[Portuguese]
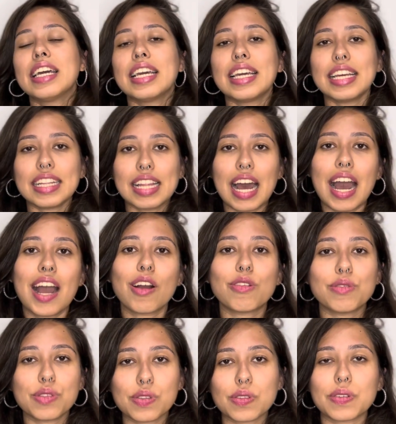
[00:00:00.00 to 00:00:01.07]
e dar
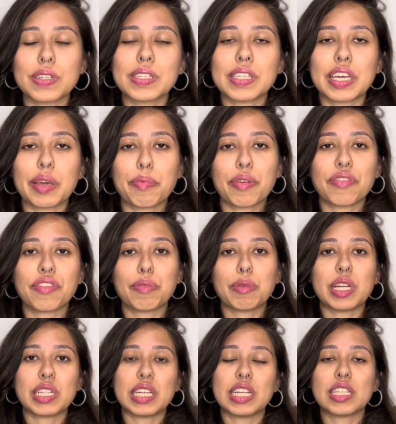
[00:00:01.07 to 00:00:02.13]
condições aí para a
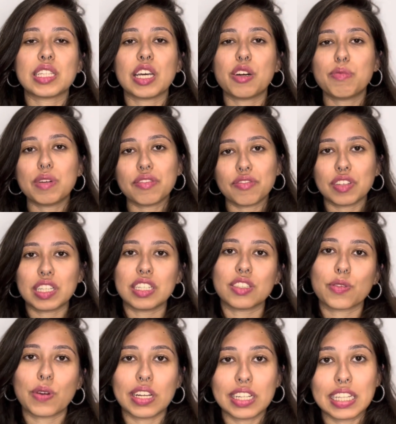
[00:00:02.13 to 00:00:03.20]
família dele ter uma vida
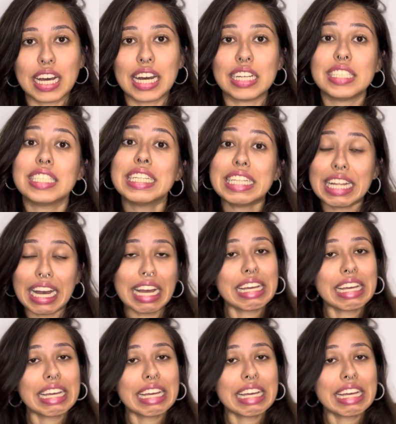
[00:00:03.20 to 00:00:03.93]
de qualidade na